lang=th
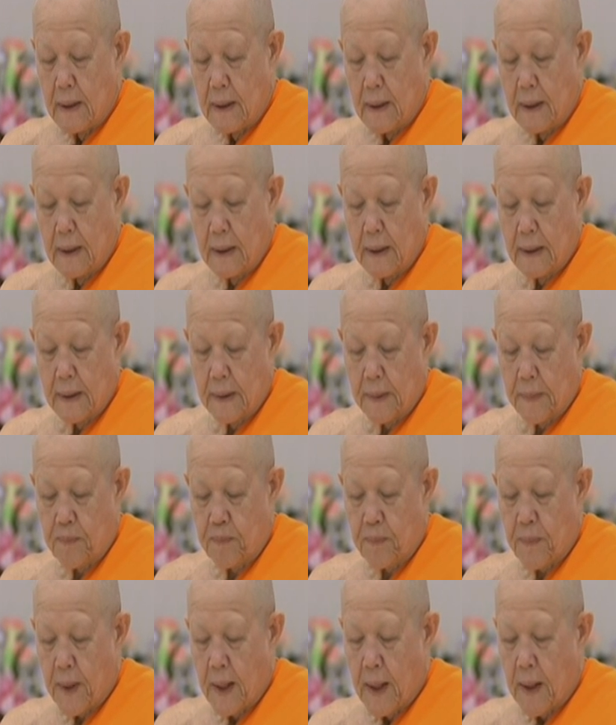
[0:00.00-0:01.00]
หนึ่ง
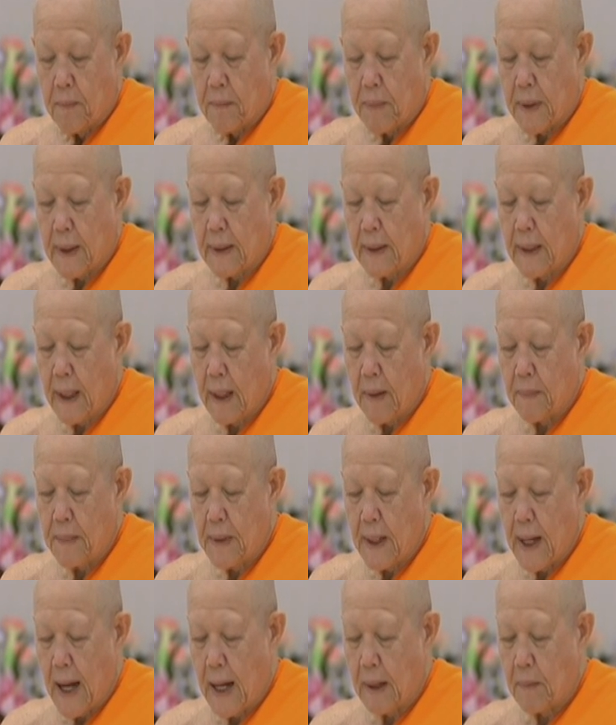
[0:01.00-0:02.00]
พระเทพ
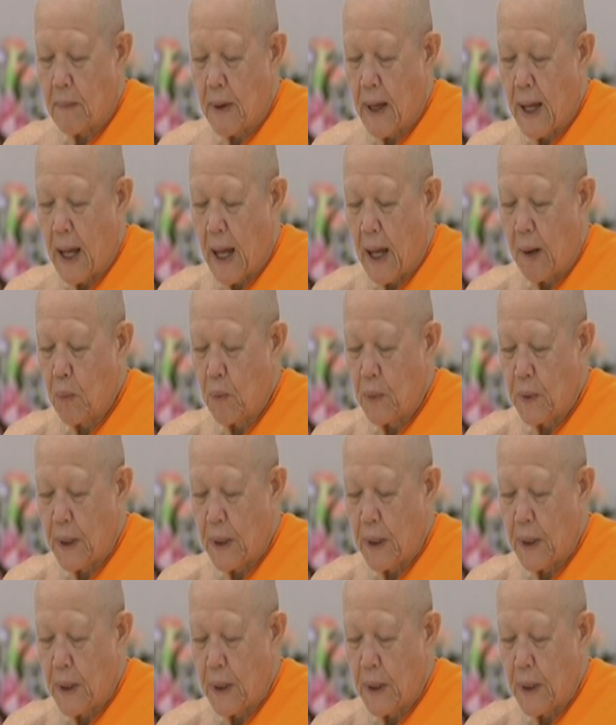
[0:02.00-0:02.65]
ยานมหาบุ